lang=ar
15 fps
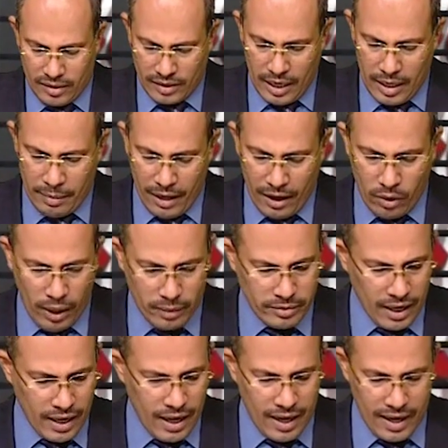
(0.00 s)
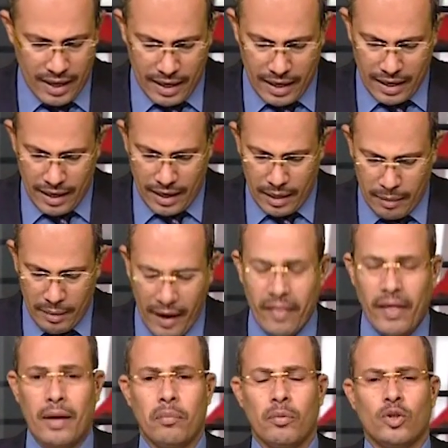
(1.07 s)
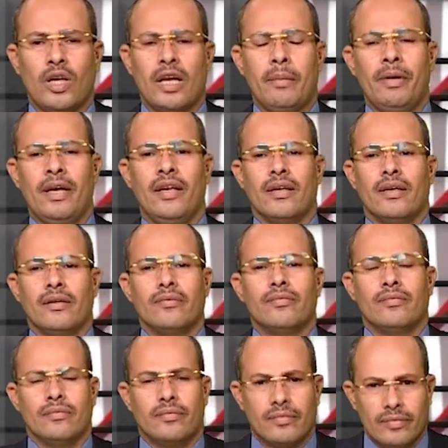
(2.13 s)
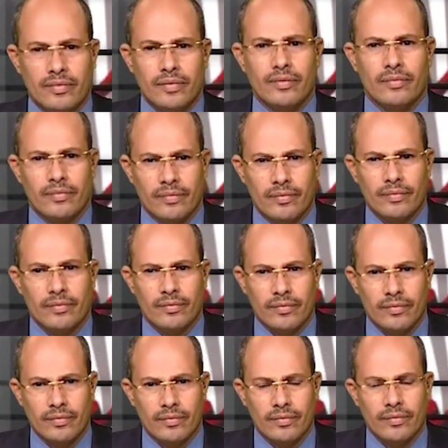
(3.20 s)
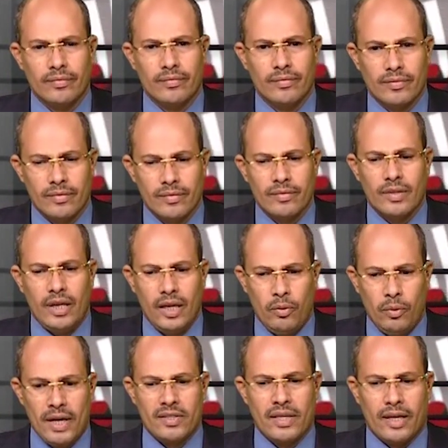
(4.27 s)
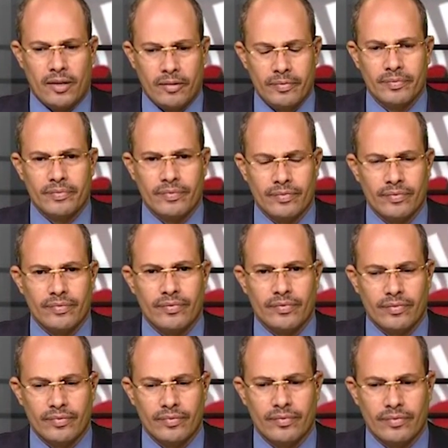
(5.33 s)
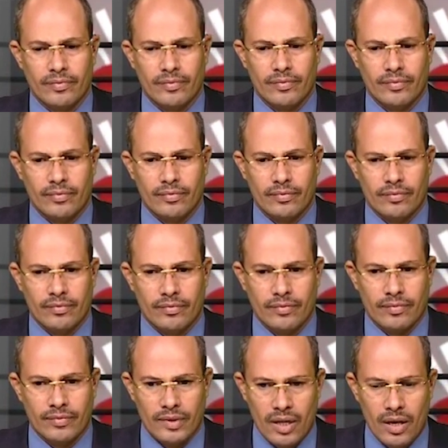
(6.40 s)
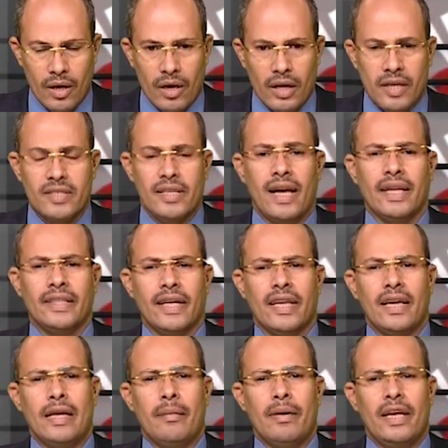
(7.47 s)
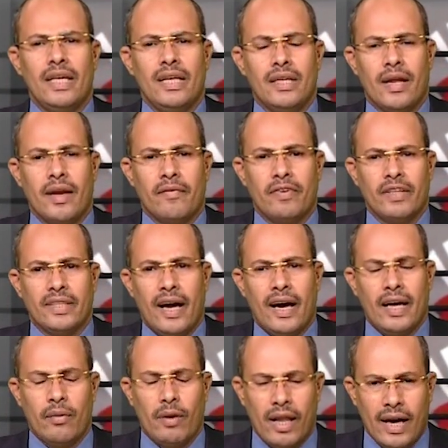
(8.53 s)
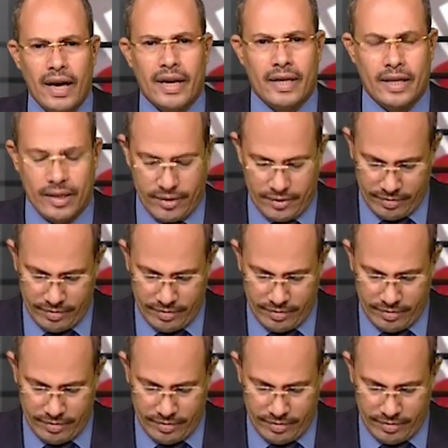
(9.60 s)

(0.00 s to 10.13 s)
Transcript: طيب اخو عبد الله آه، البعض المغتربين هذا لا صحيح واصل ايوه رسالتك لليمنيين في الداخل والخارج